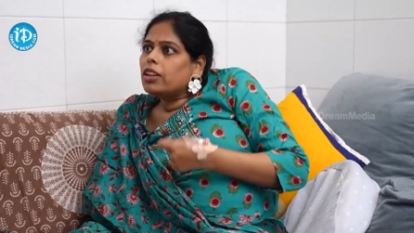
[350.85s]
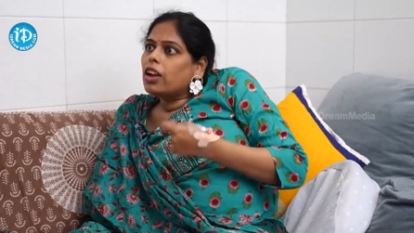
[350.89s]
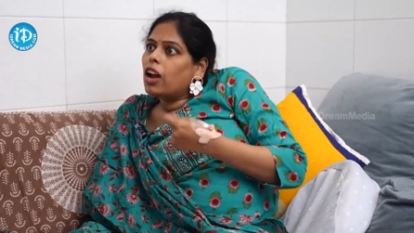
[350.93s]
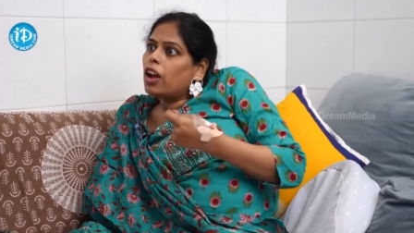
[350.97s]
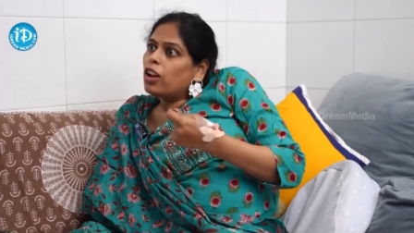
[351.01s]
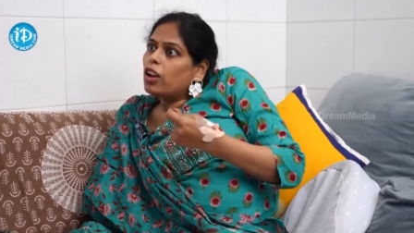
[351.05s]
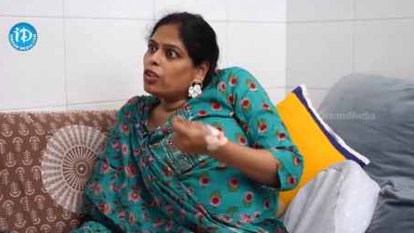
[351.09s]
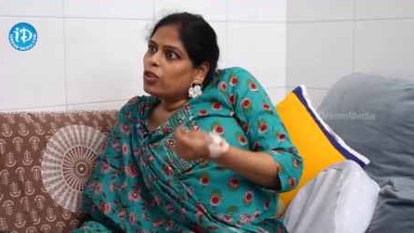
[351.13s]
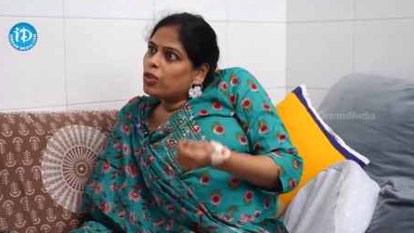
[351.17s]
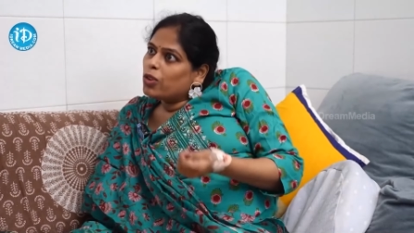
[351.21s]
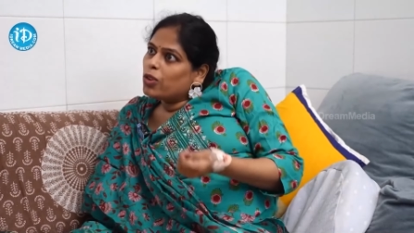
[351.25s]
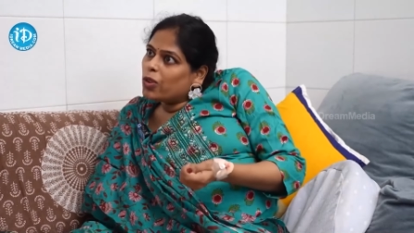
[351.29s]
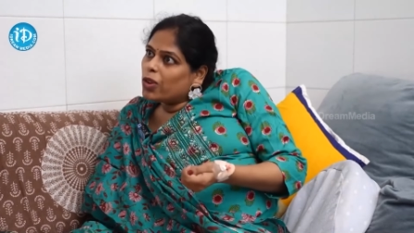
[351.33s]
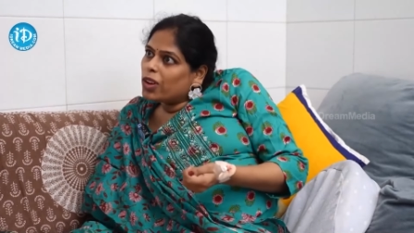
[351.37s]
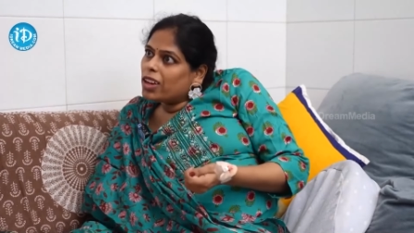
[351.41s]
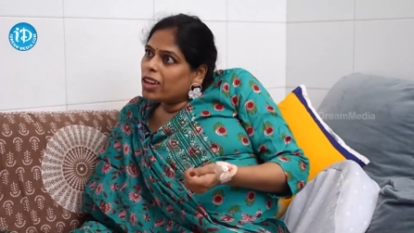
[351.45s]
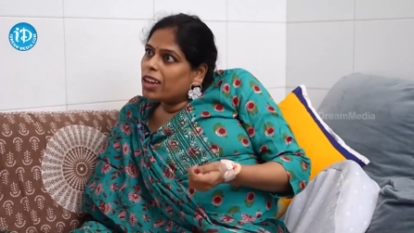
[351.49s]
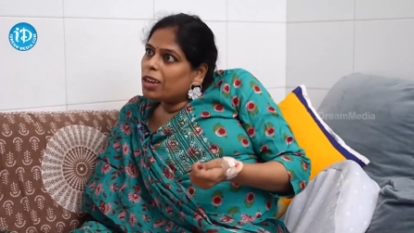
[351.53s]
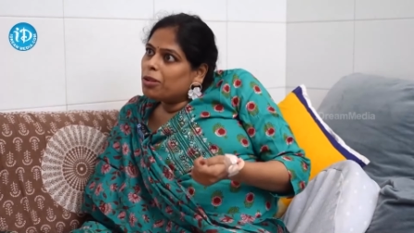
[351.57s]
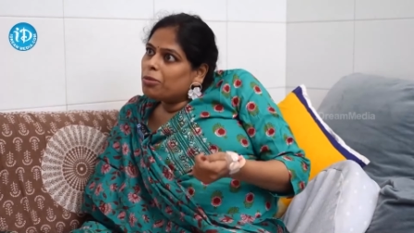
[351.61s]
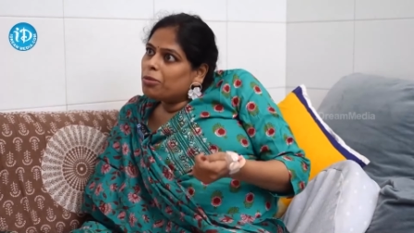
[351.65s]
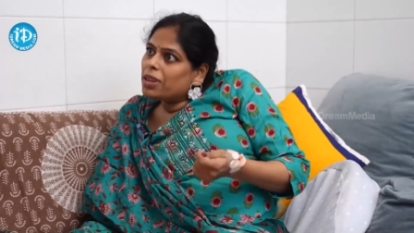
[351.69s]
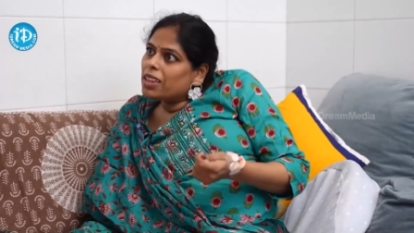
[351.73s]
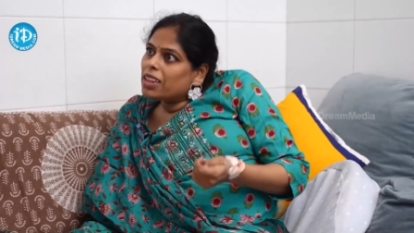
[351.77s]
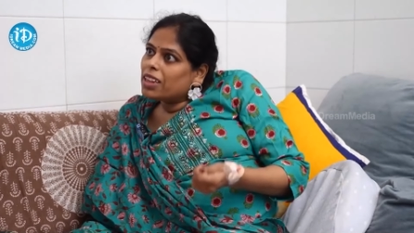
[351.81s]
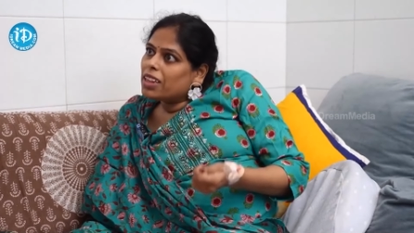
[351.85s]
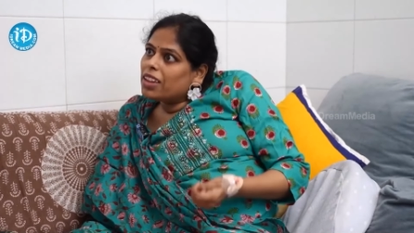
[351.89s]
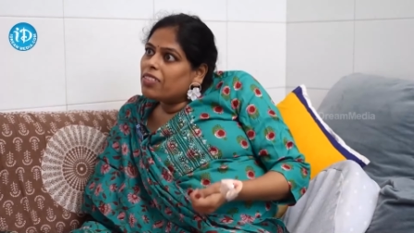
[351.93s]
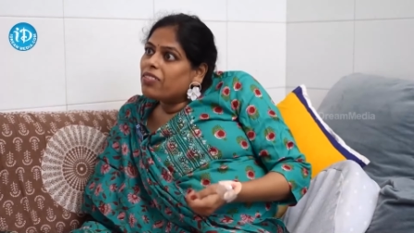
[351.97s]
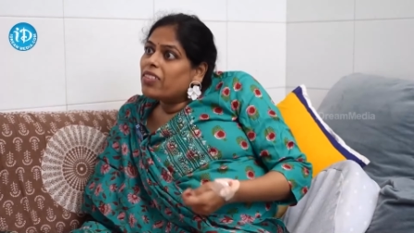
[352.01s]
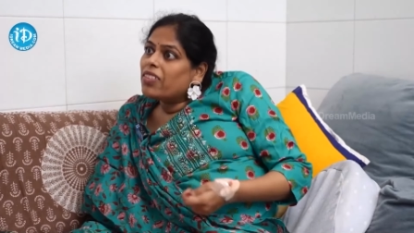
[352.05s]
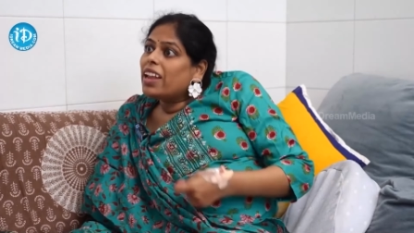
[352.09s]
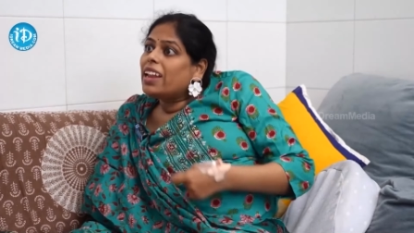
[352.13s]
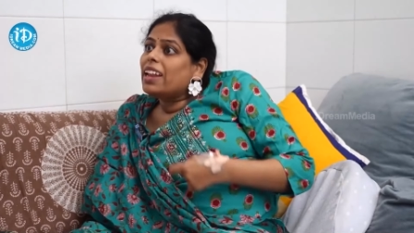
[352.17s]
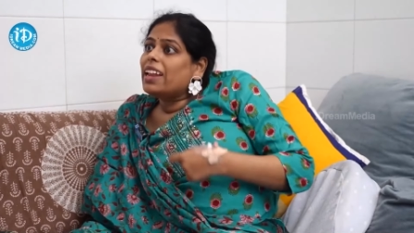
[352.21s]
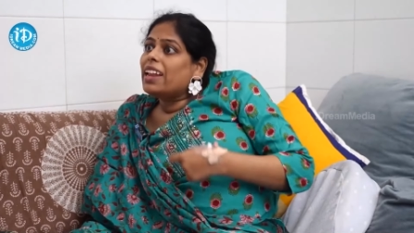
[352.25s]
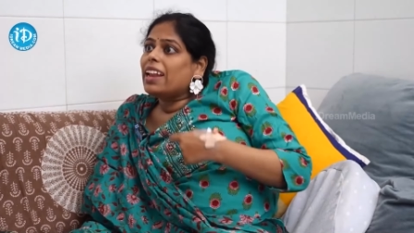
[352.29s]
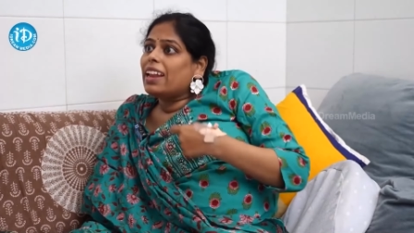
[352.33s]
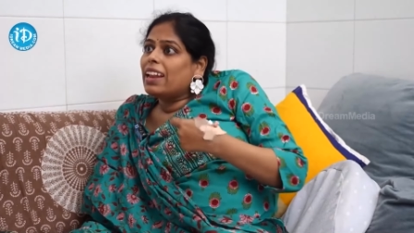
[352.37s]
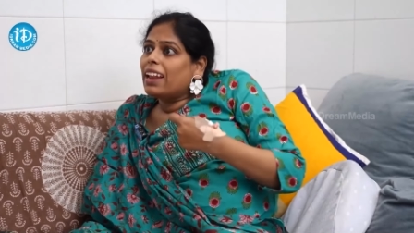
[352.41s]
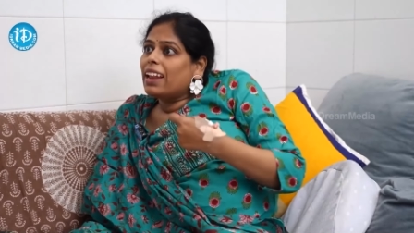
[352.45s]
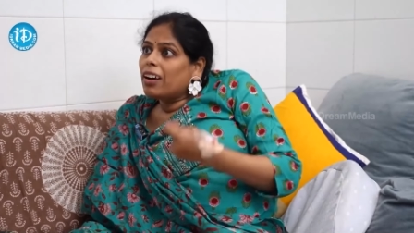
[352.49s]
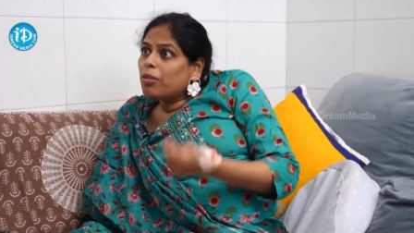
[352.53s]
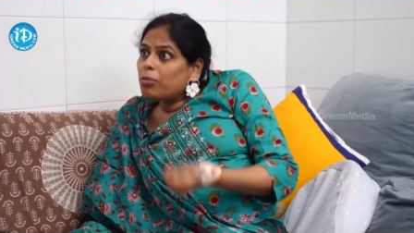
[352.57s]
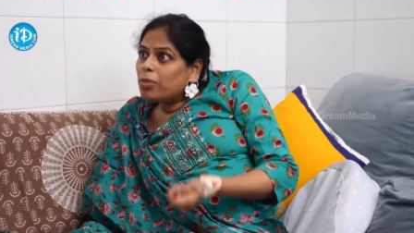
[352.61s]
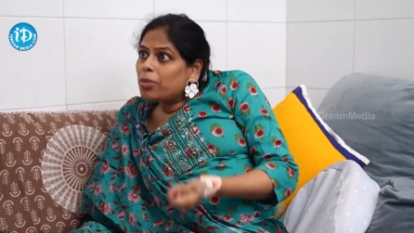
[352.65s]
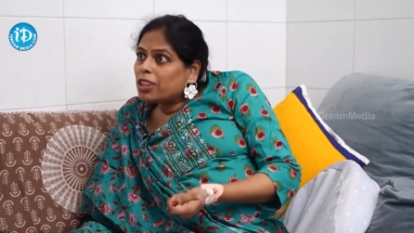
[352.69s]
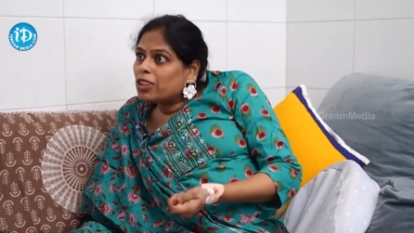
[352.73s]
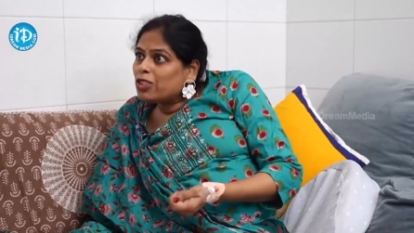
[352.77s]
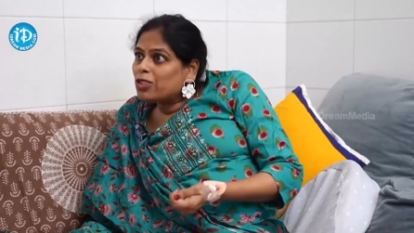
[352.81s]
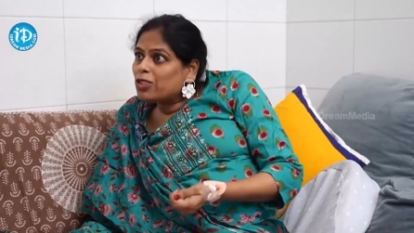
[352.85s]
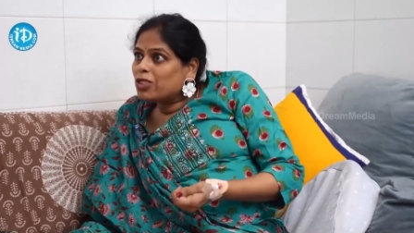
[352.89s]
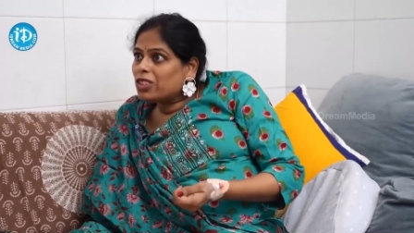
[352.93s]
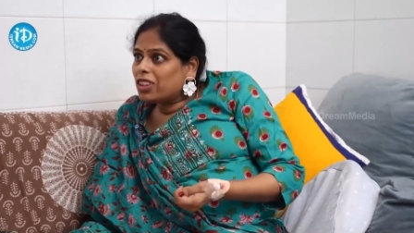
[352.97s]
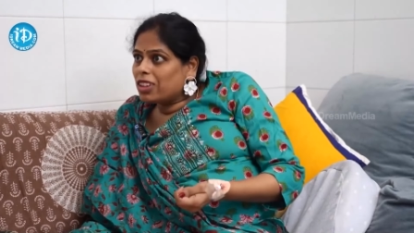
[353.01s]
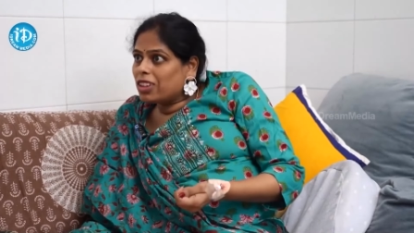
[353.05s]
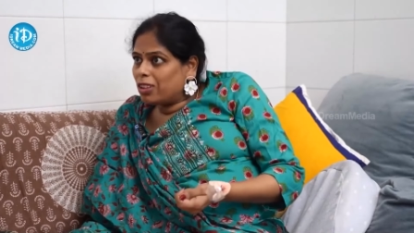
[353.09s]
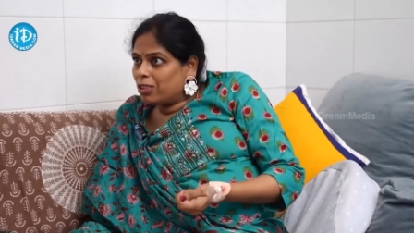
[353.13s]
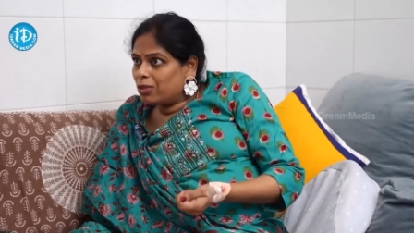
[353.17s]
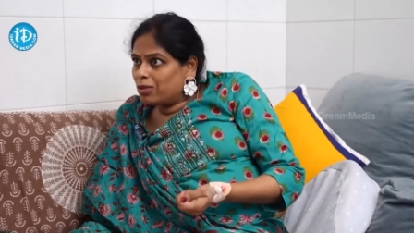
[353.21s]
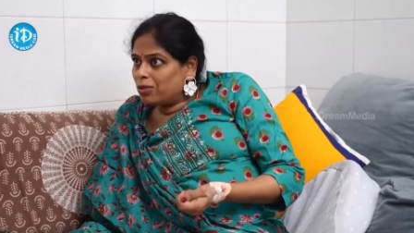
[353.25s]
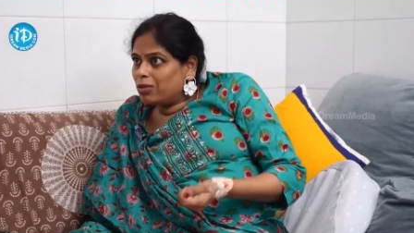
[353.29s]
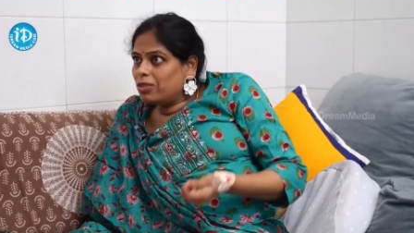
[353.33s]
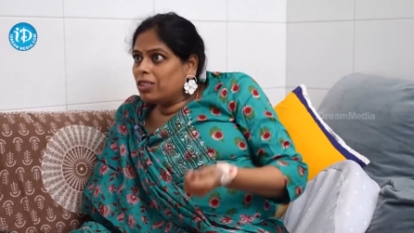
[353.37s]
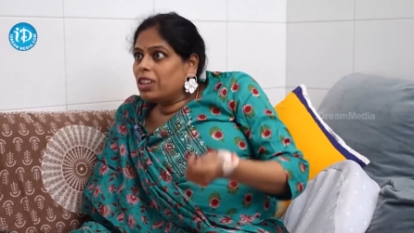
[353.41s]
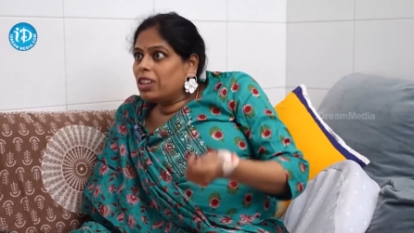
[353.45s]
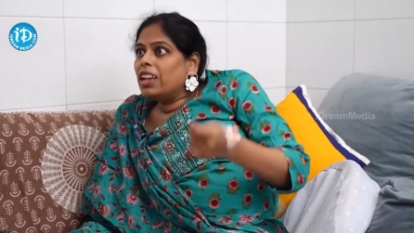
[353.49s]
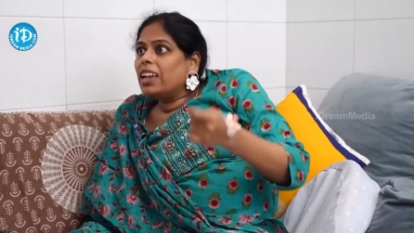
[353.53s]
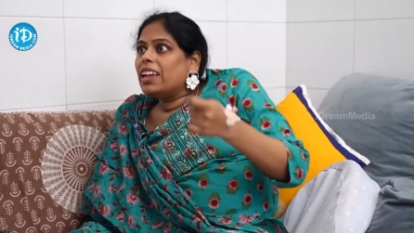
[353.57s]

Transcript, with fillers: నాలుగు గోడల మధ్య వాళ్ళు ఎలా బతుకుతారు